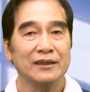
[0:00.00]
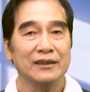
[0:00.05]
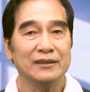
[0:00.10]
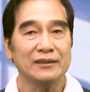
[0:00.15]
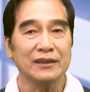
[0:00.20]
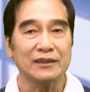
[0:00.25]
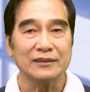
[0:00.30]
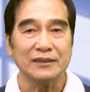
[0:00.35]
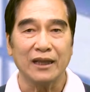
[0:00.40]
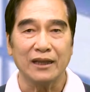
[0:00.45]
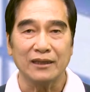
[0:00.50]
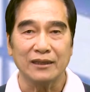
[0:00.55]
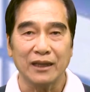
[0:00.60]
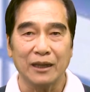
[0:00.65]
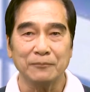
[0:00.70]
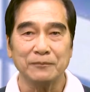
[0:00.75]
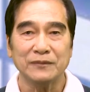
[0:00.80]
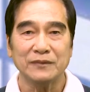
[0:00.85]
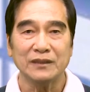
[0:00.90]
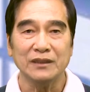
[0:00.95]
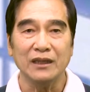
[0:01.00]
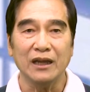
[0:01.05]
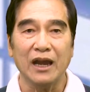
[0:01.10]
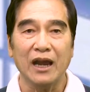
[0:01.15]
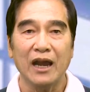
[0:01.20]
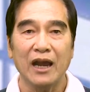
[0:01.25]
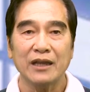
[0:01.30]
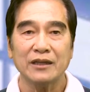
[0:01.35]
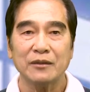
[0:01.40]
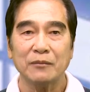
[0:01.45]
được thành lập từ
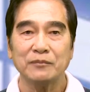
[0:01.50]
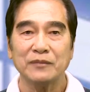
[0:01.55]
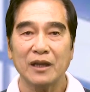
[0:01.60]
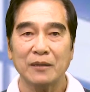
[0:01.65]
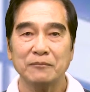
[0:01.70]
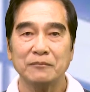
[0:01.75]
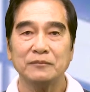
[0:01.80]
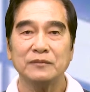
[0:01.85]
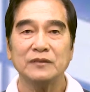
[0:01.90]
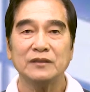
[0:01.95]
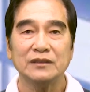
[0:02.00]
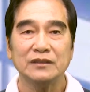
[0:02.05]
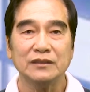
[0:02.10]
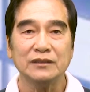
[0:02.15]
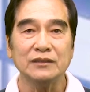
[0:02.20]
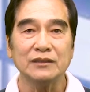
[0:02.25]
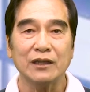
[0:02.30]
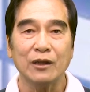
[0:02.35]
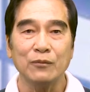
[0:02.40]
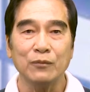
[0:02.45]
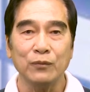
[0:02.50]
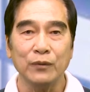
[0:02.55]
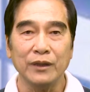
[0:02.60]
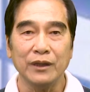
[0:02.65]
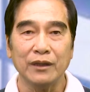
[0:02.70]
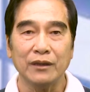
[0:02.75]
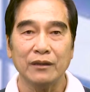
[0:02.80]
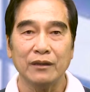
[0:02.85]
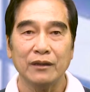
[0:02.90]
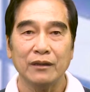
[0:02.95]
200 năm trước công
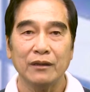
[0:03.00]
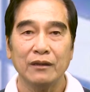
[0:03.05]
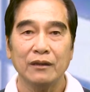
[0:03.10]
nguyên